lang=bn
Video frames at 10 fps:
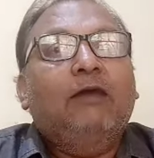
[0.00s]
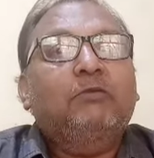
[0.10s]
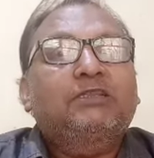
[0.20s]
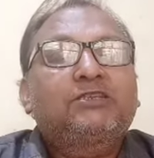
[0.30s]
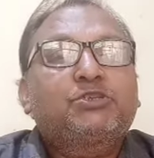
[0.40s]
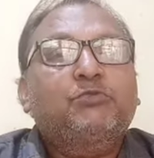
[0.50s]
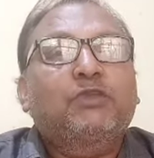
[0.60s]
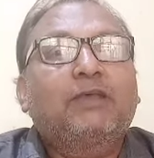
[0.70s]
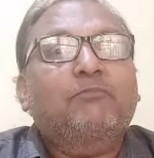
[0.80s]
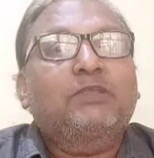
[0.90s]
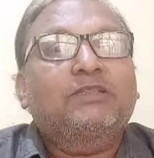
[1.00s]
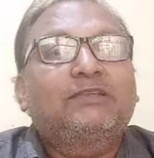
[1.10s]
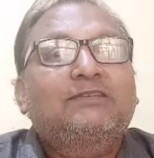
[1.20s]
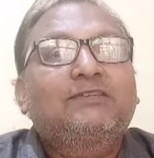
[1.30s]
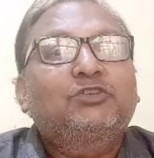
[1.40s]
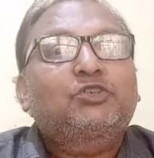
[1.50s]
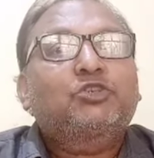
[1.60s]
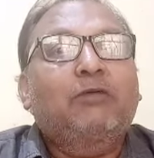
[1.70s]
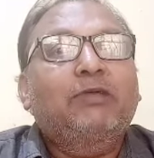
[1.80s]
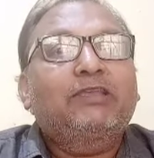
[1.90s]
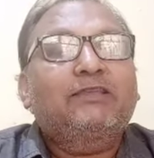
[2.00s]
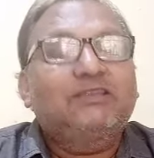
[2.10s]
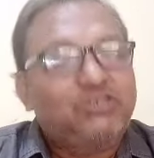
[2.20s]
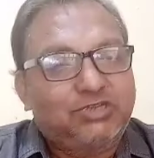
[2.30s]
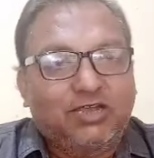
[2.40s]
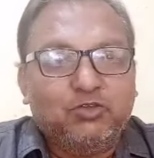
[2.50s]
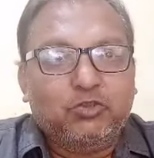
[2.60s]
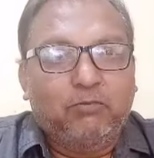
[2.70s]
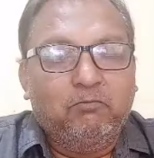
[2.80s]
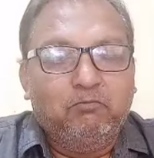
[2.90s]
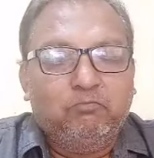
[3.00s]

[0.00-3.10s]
আমাদের জীবনে আপনাদের সবাইকে স্বাগতম